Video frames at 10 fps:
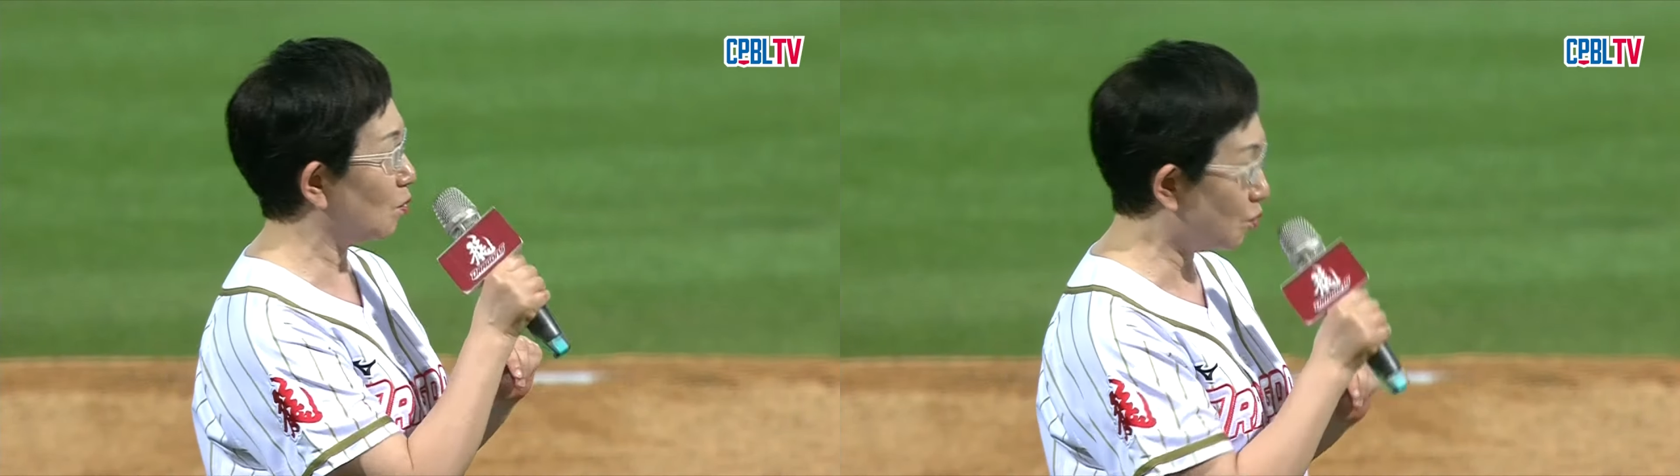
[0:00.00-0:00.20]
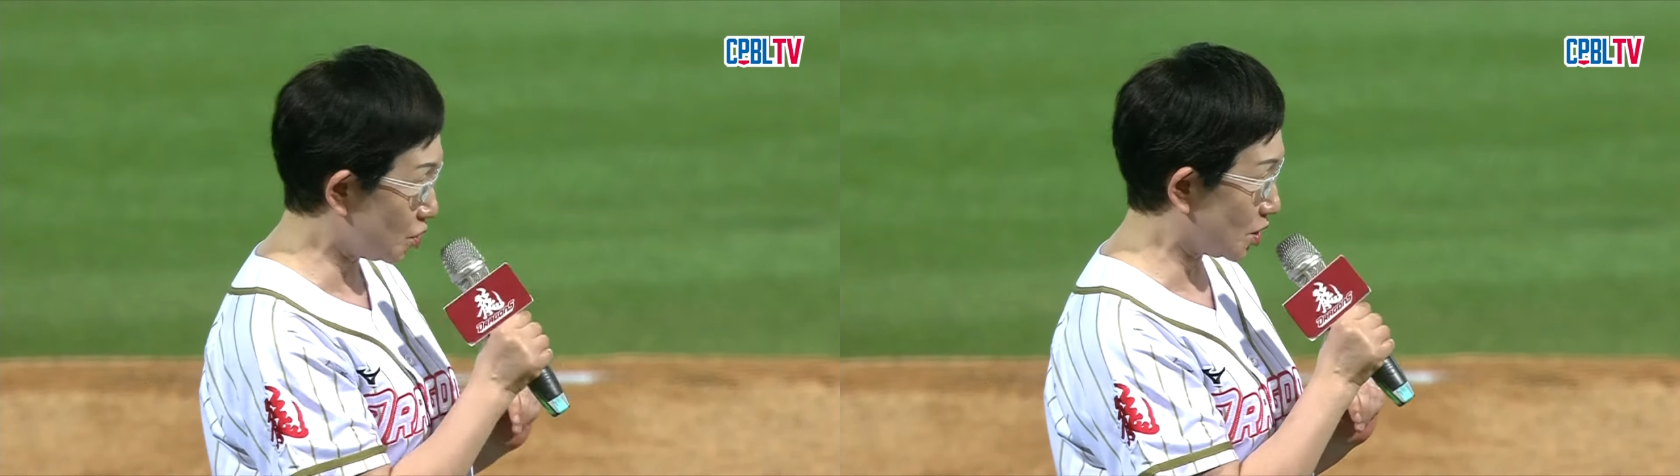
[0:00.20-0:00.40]

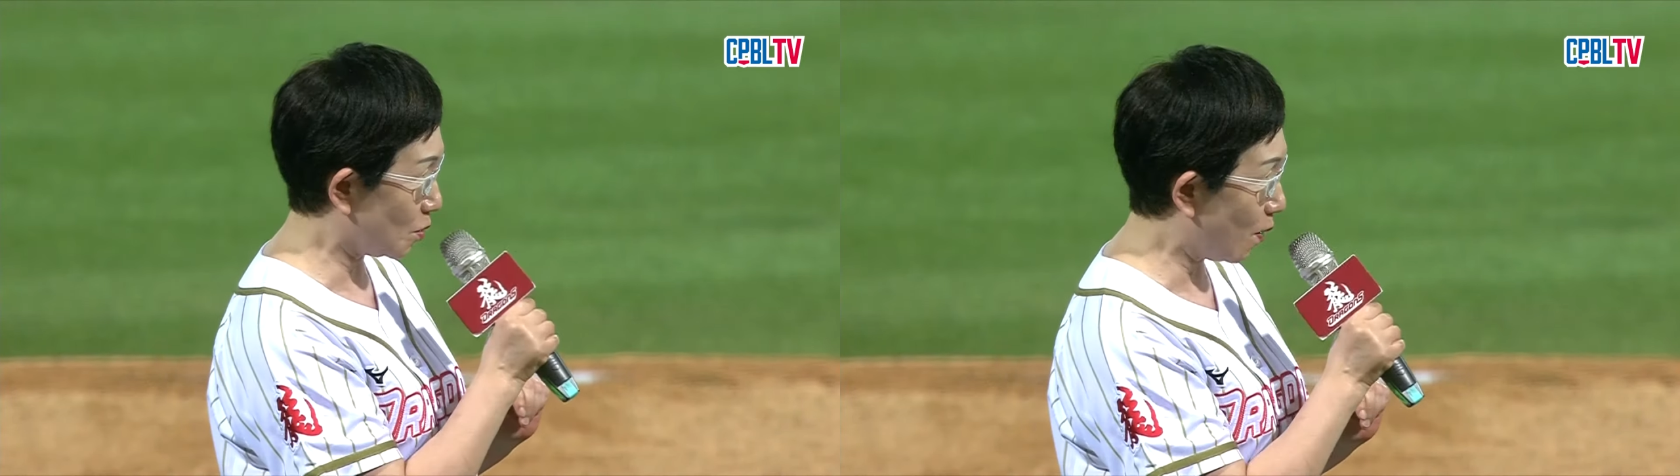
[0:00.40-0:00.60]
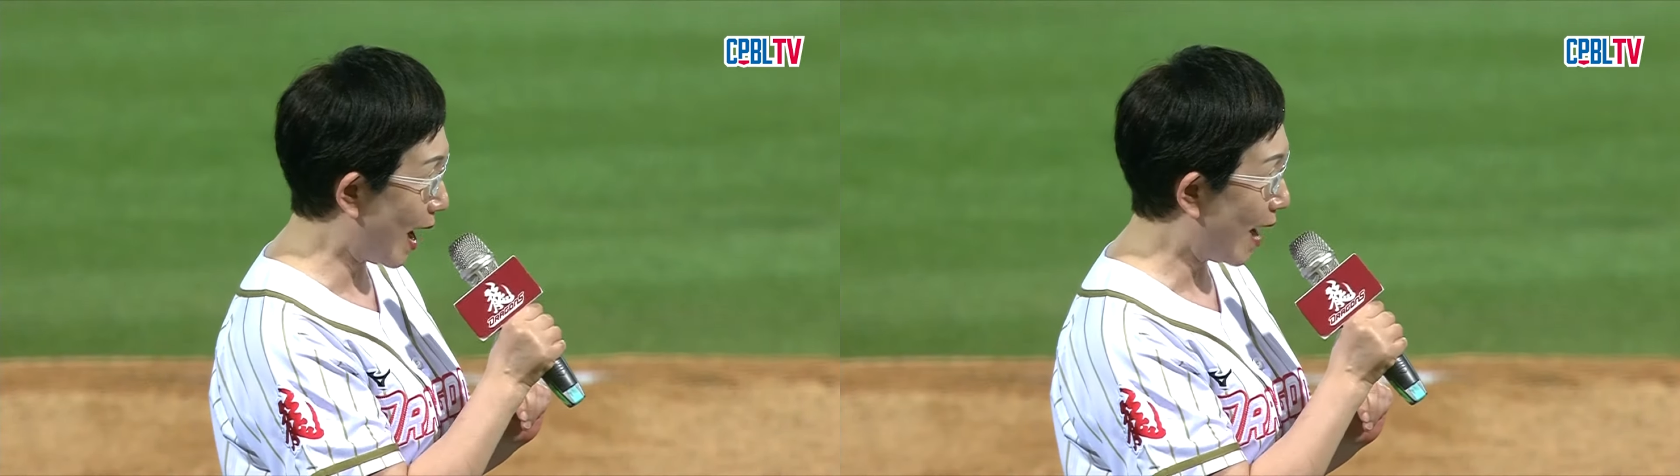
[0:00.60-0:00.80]
无
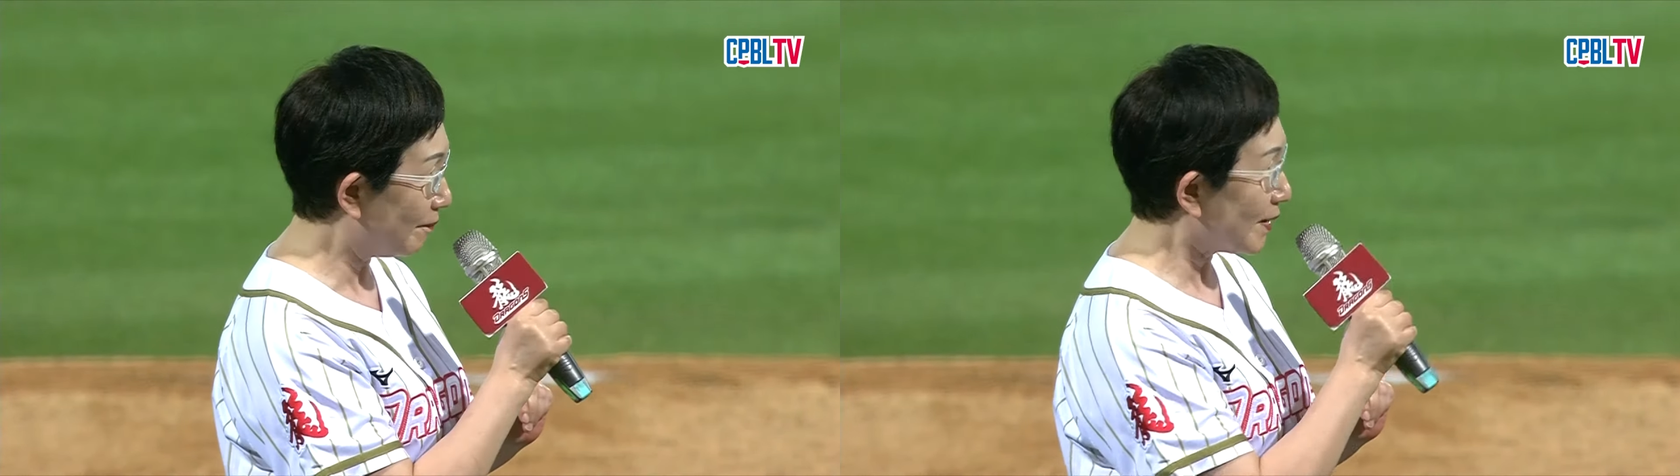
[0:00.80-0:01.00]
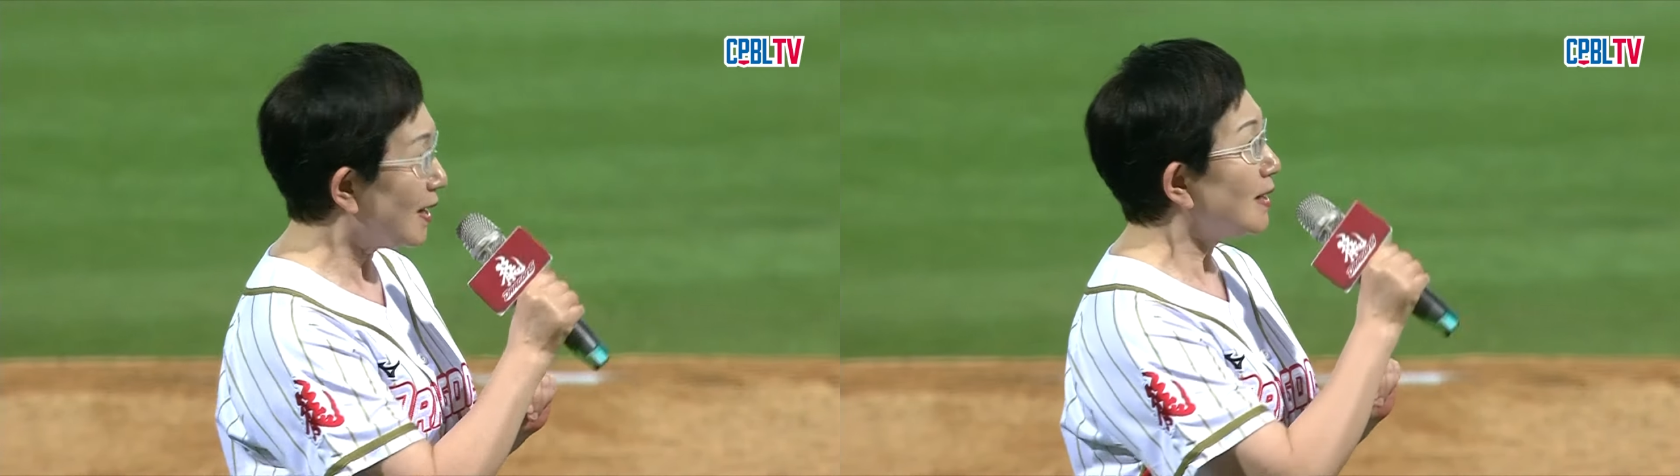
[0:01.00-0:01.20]
纸化。
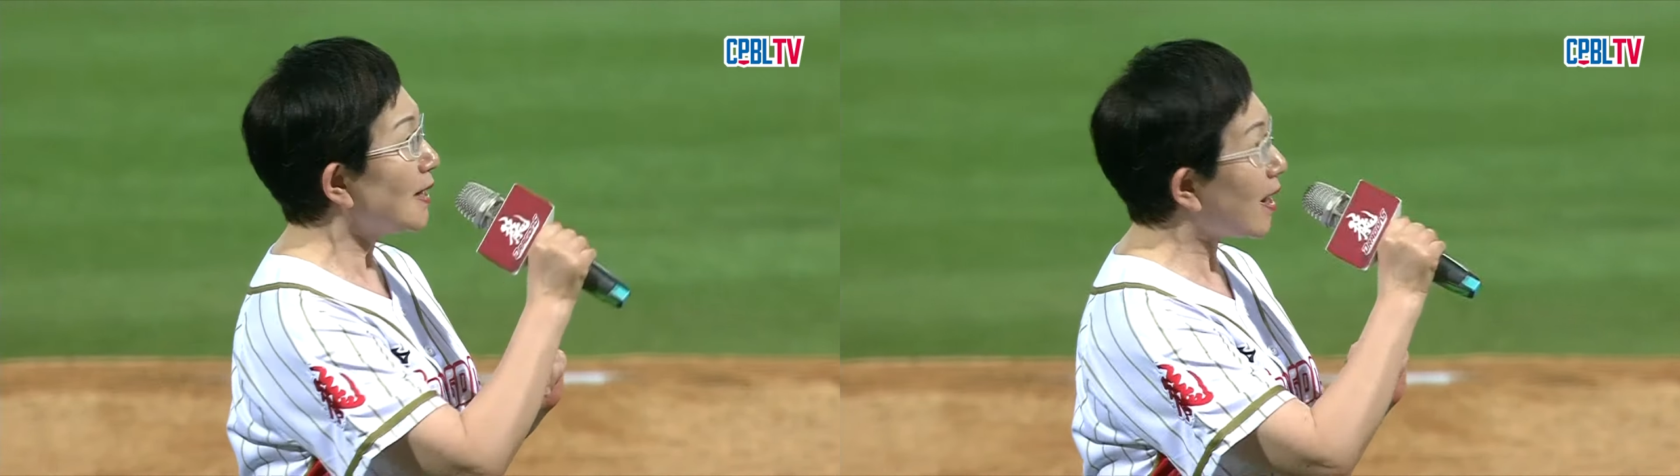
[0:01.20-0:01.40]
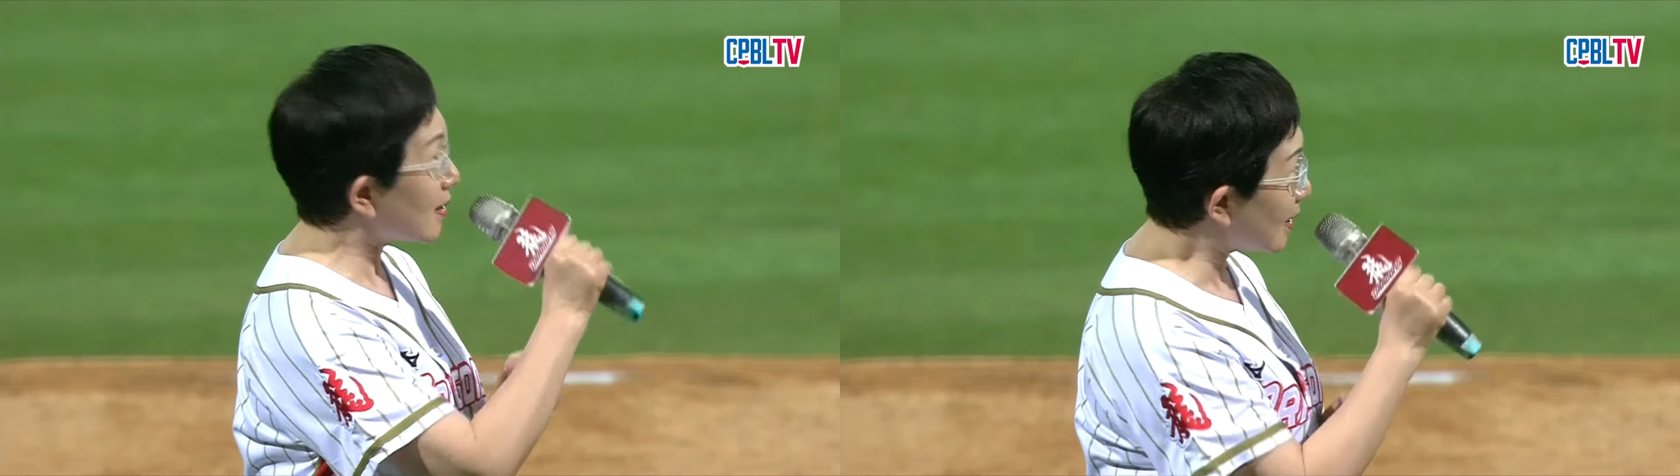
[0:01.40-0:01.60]

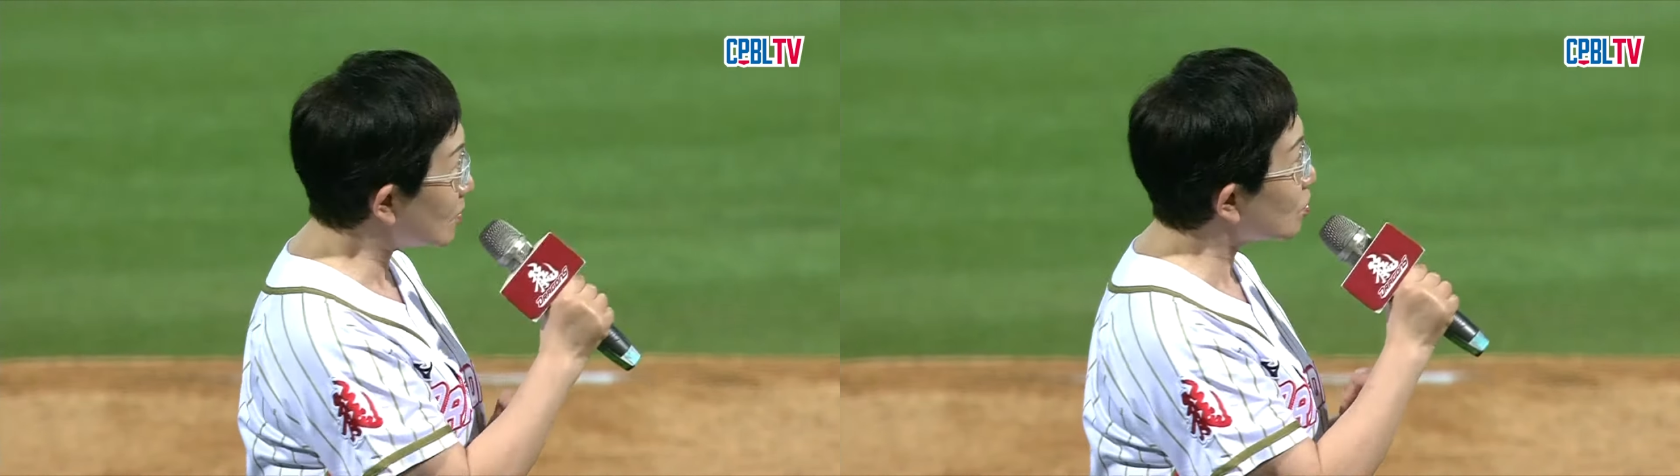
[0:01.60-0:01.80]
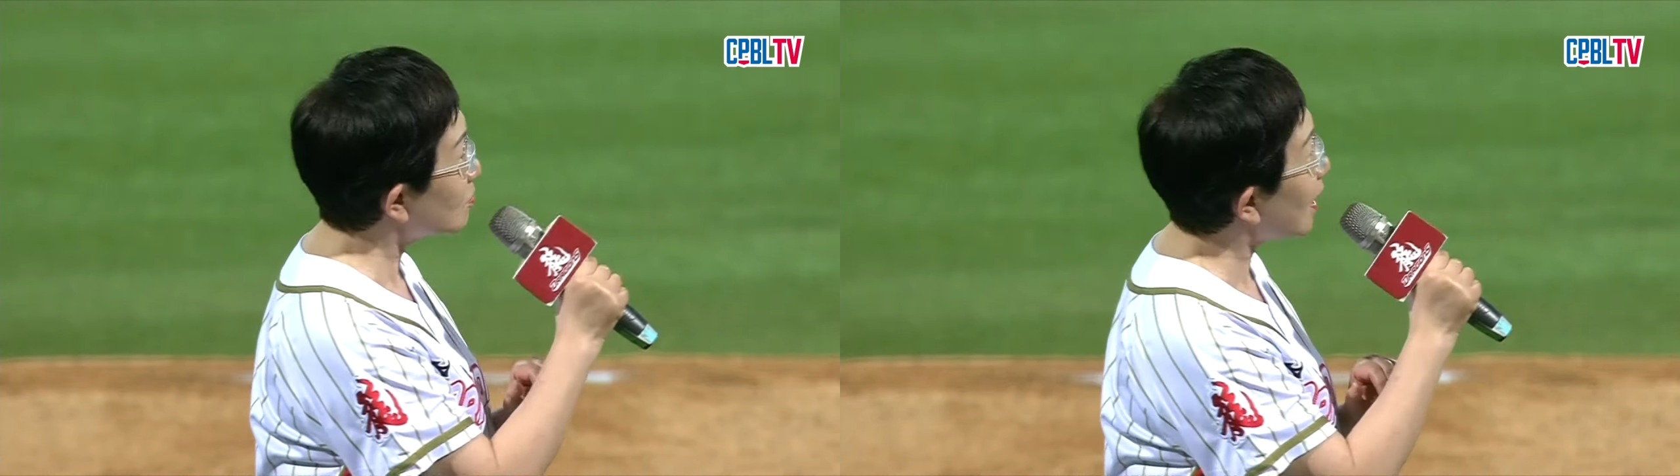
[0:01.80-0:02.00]
那更重